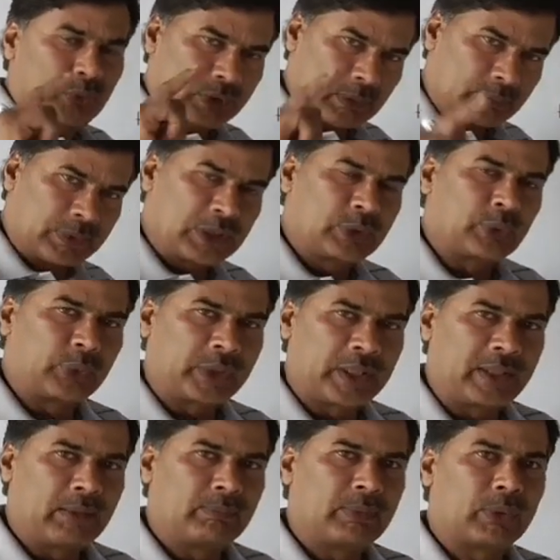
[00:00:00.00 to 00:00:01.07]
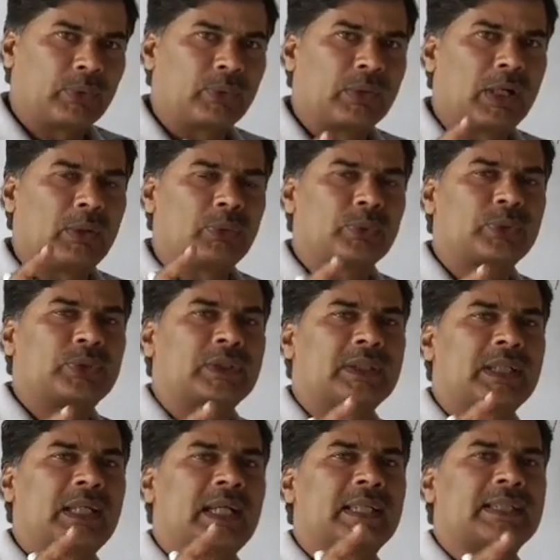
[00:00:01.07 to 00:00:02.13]
जो सबसे छोटा नंबर होगा
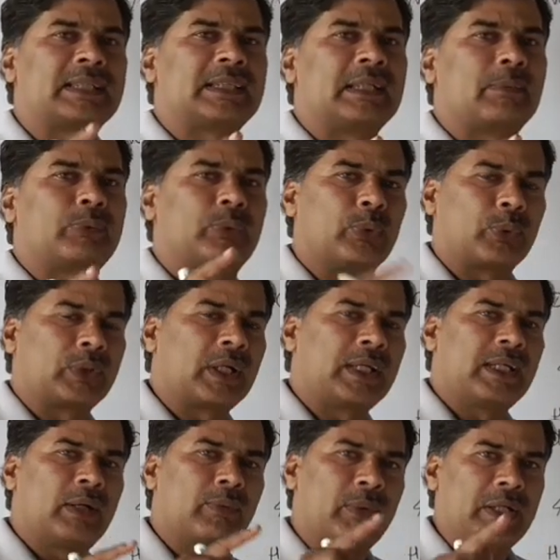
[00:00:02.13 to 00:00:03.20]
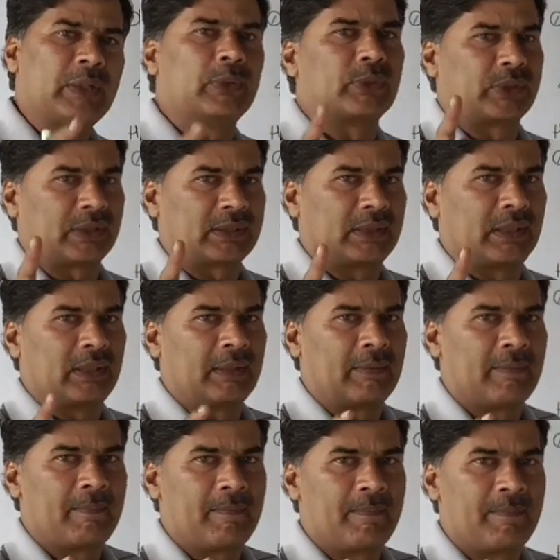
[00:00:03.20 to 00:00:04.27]
उससे एस छोटा या वही हो सकता है
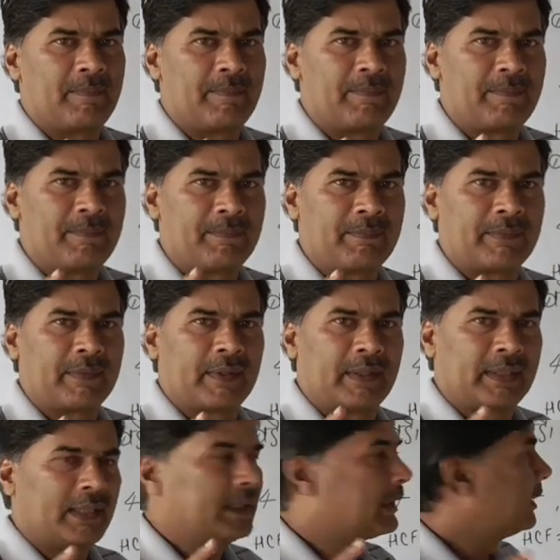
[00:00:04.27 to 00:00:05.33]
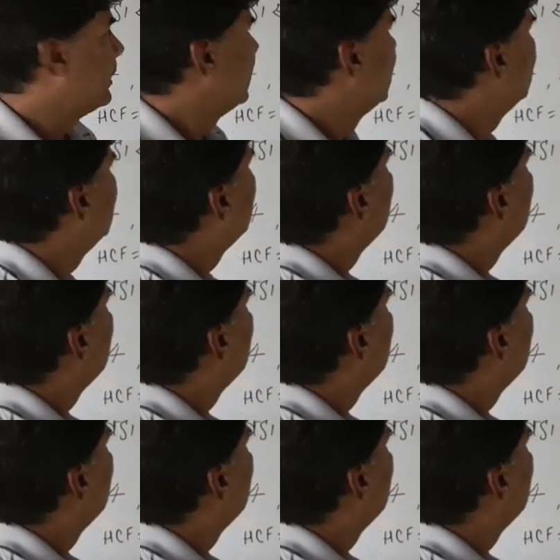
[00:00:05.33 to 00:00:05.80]
ठीक